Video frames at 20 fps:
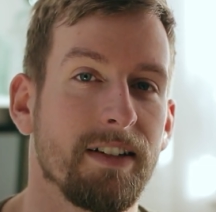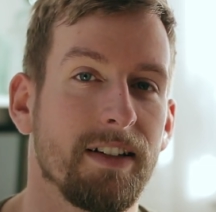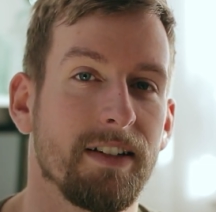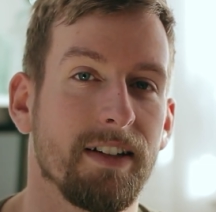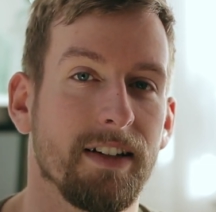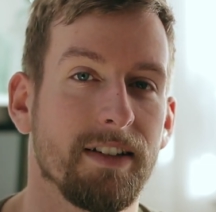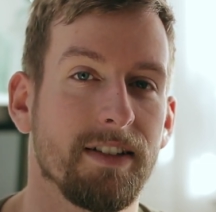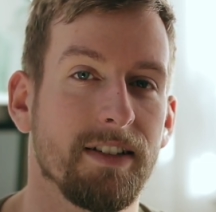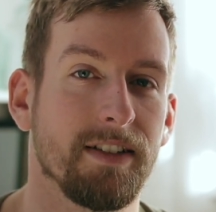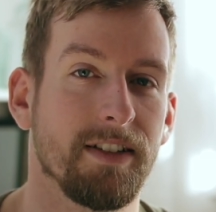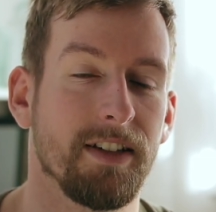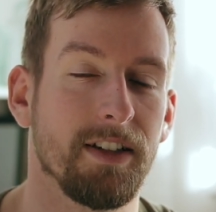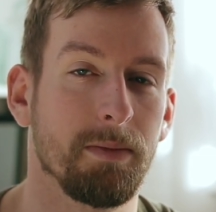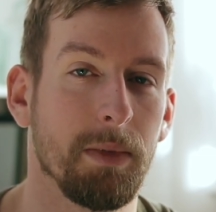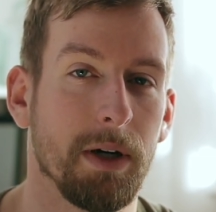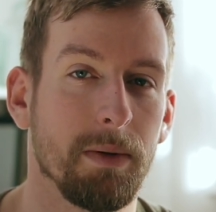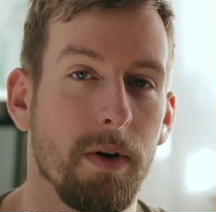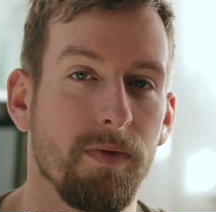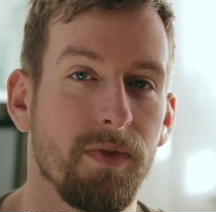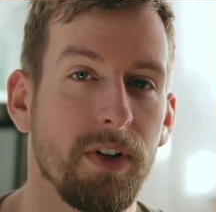Da dachte ich, ich
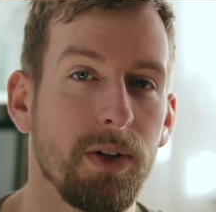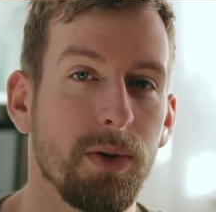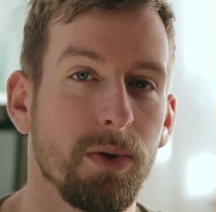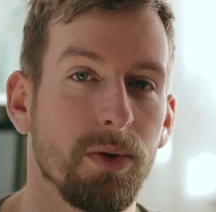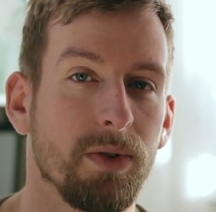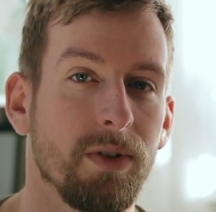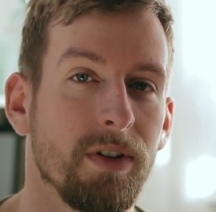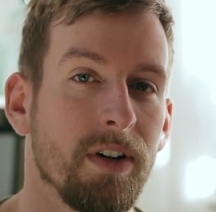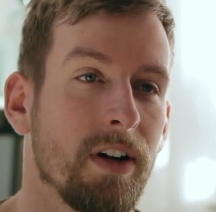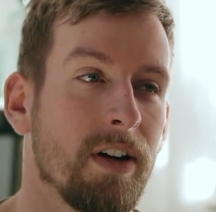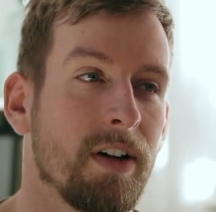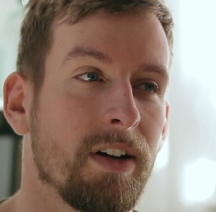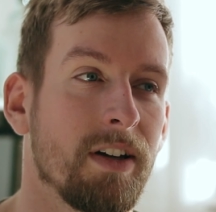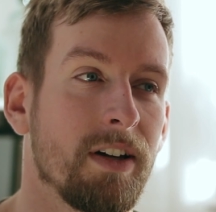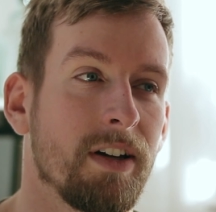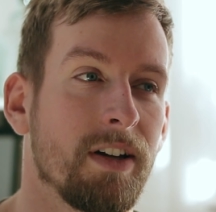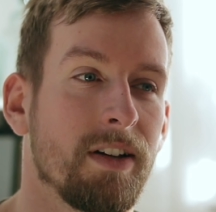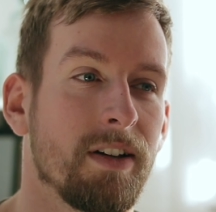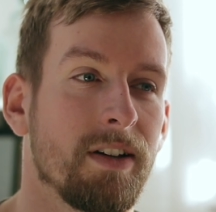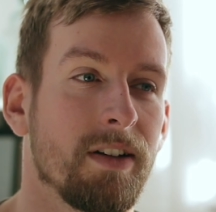mache mal ein Video
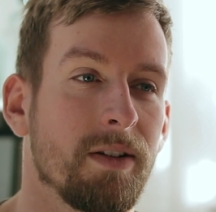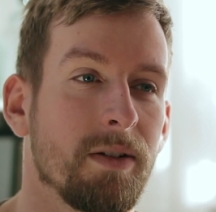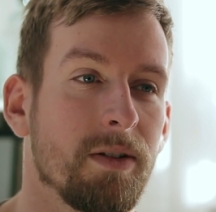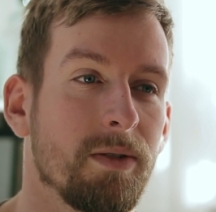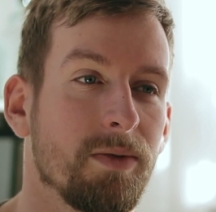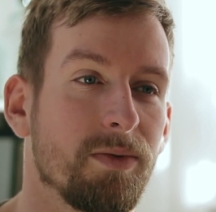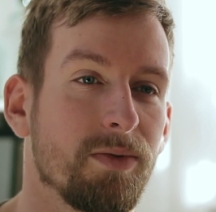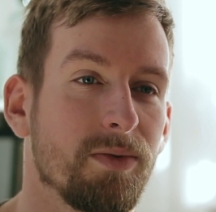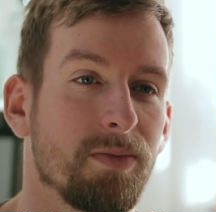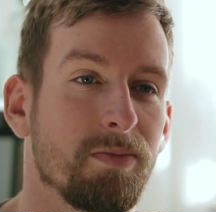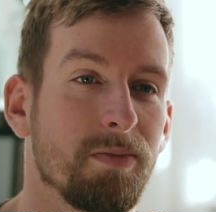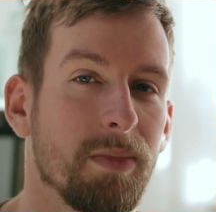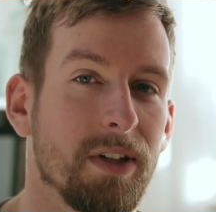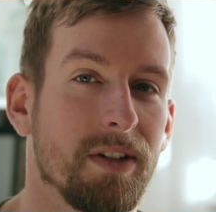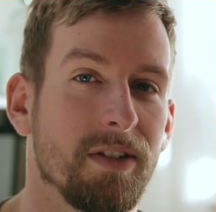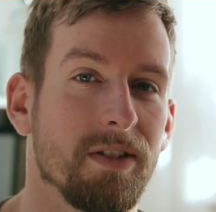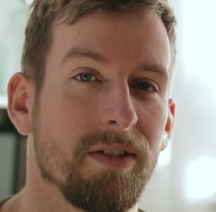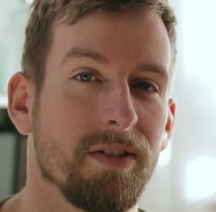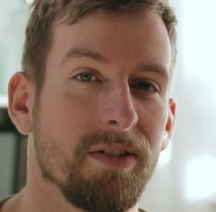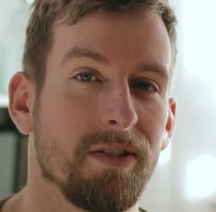
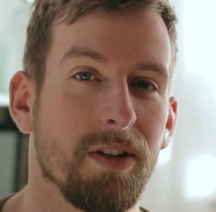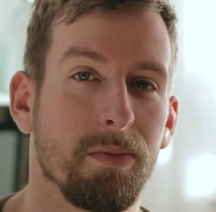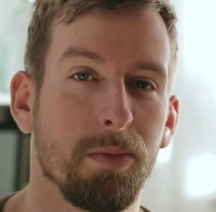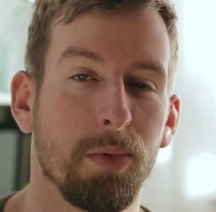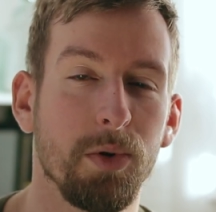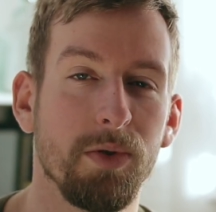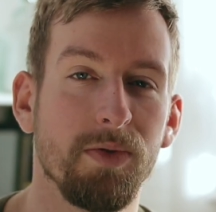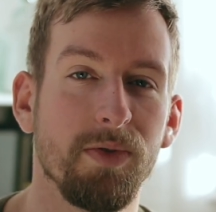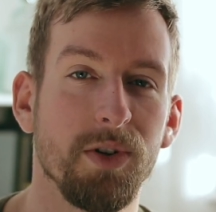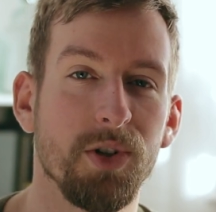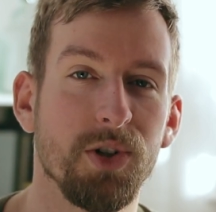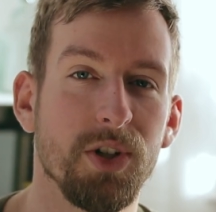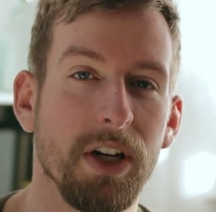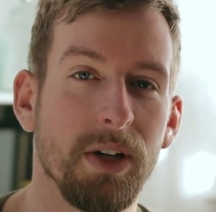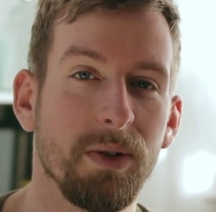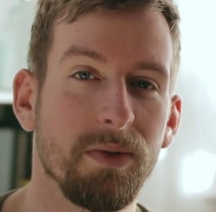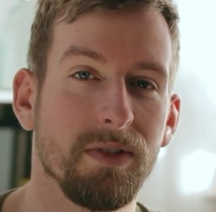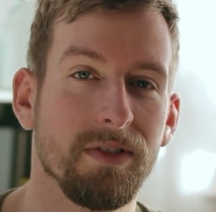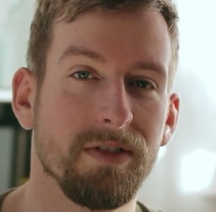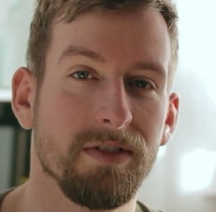mit einer
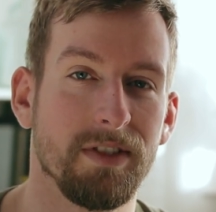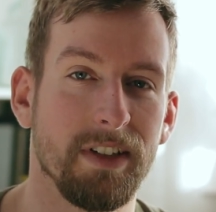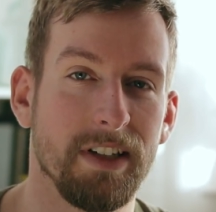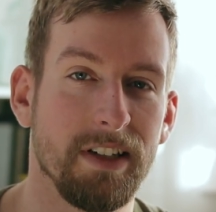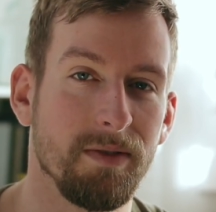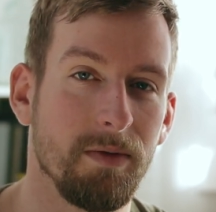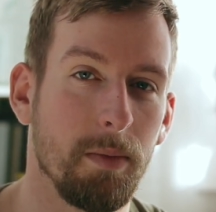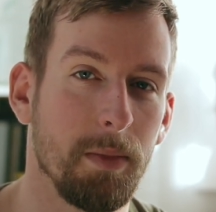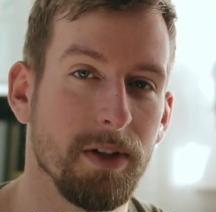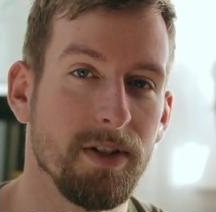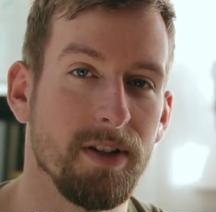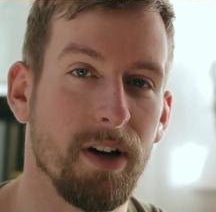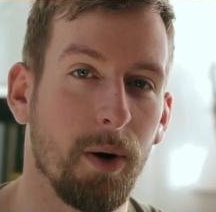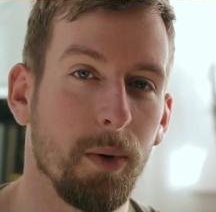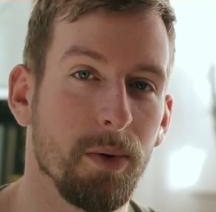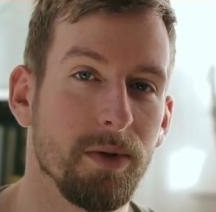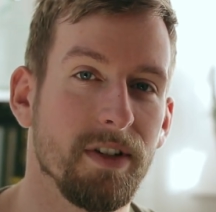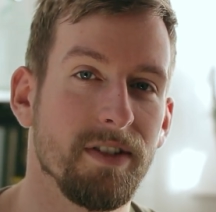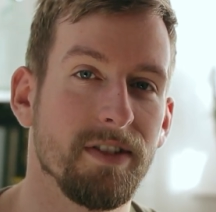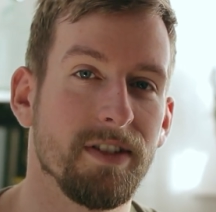Buchvorstellung, denn wenn man zu
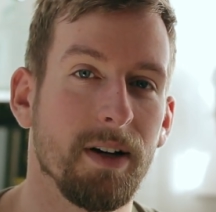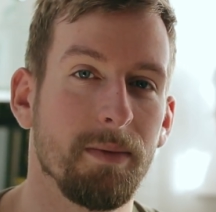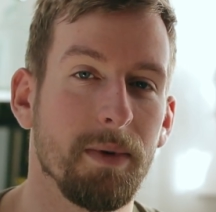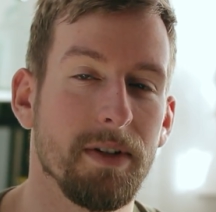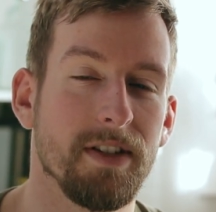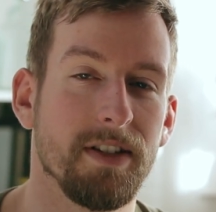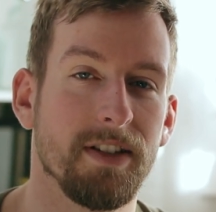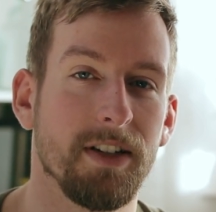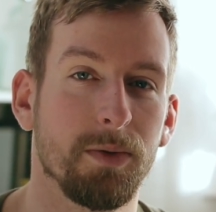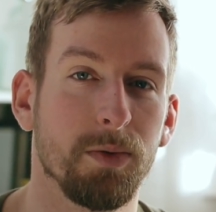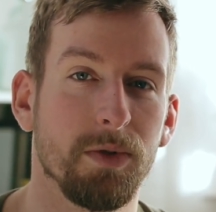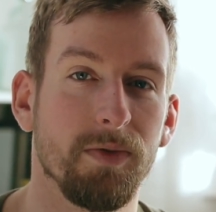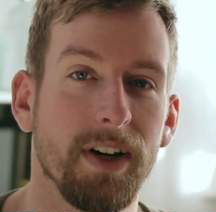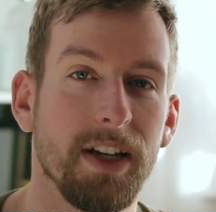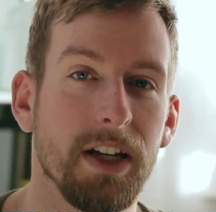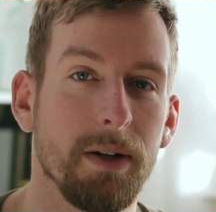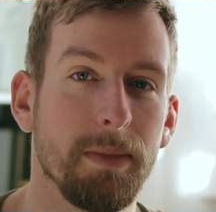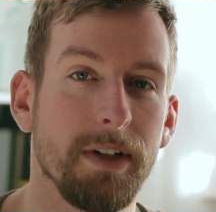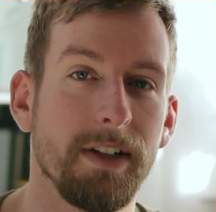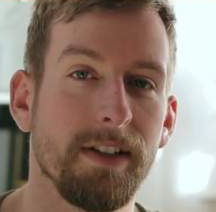Hause ist, kann man sich ja gut
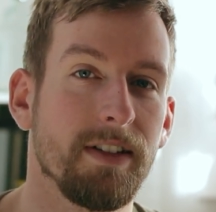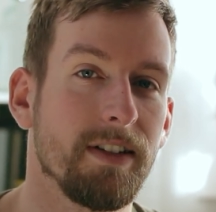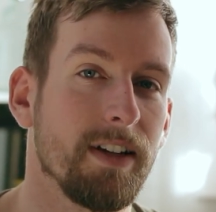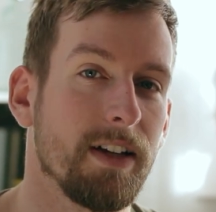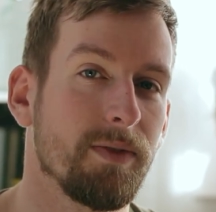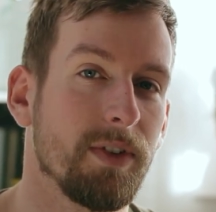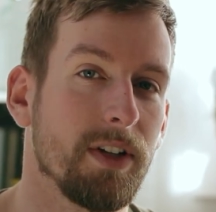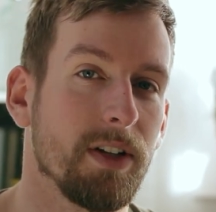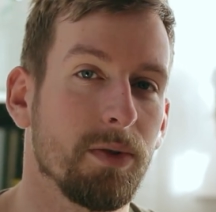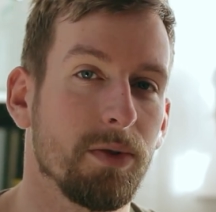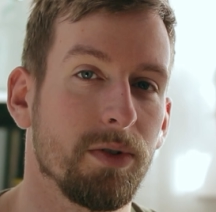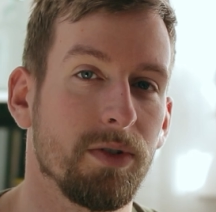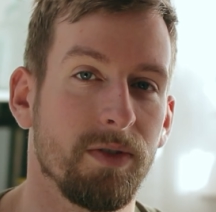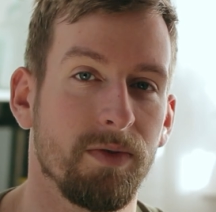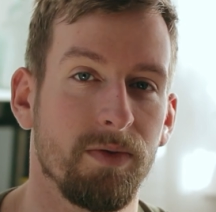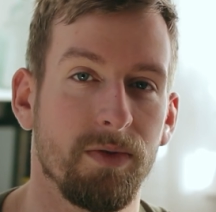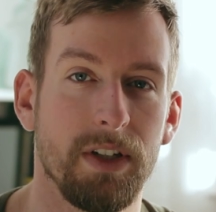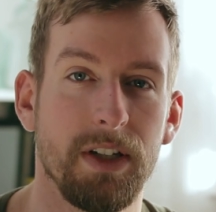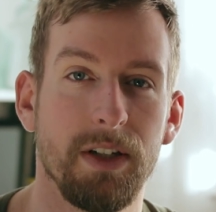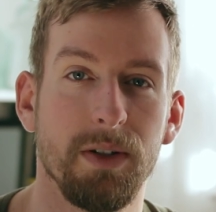weiterbilden, entweder durch
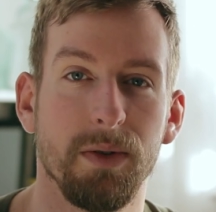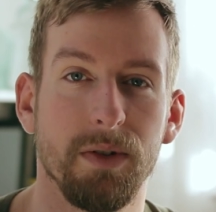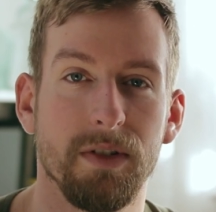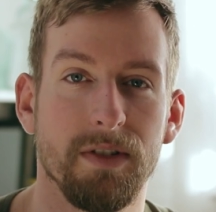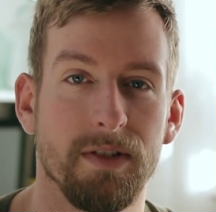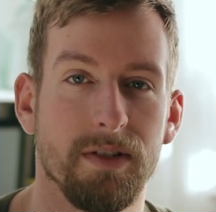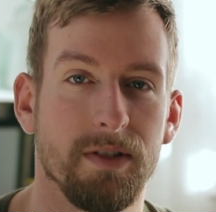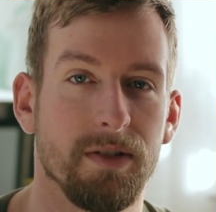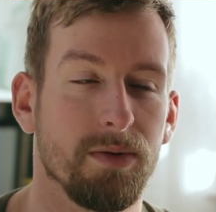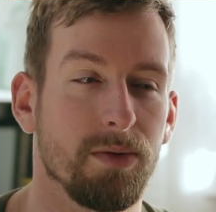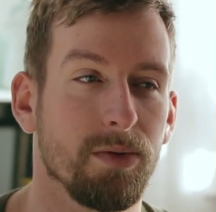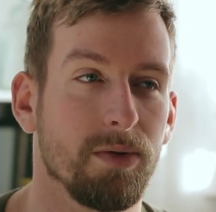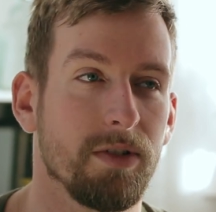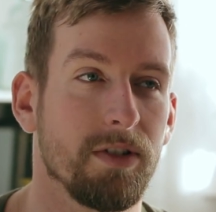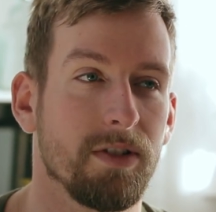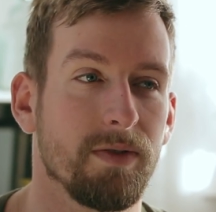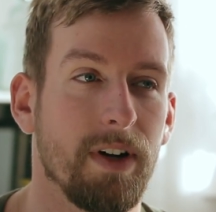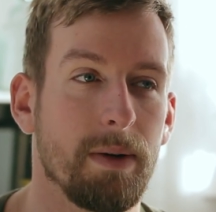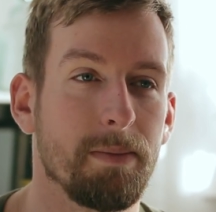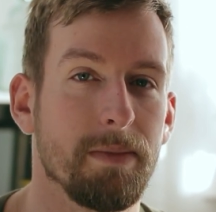Videos,
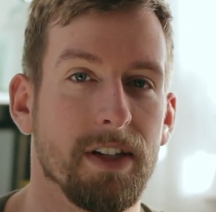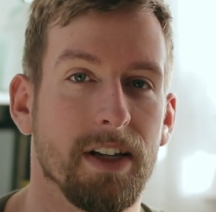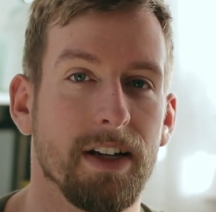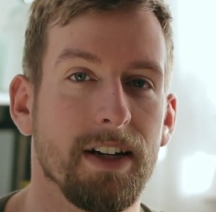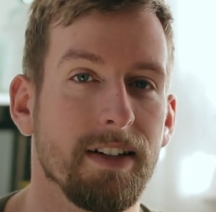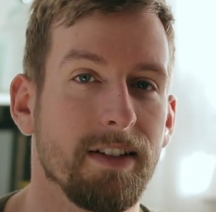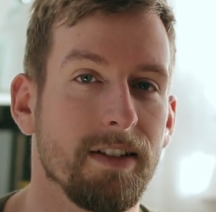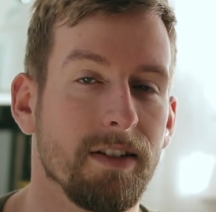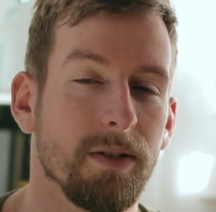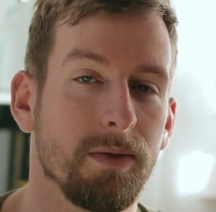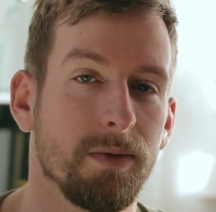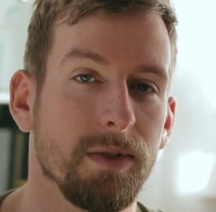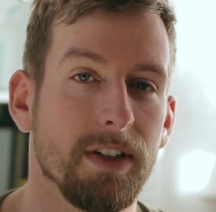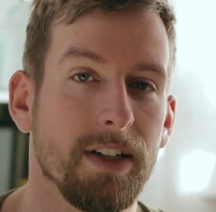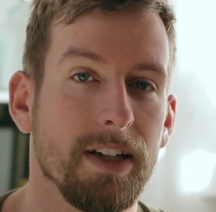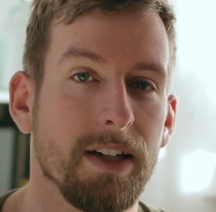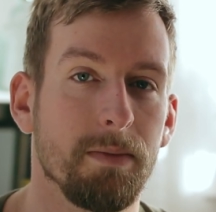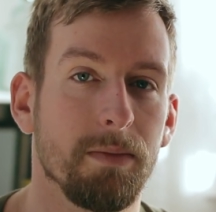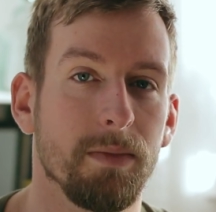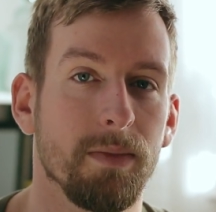durch Webseiten
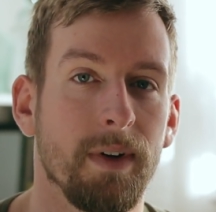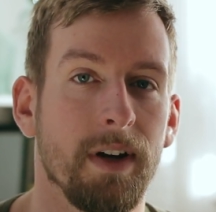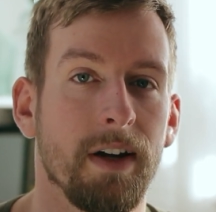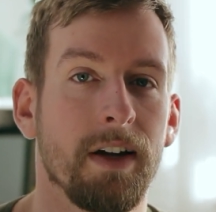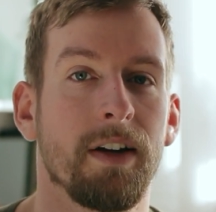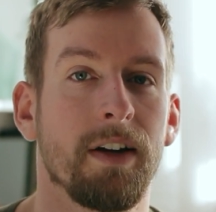oder eben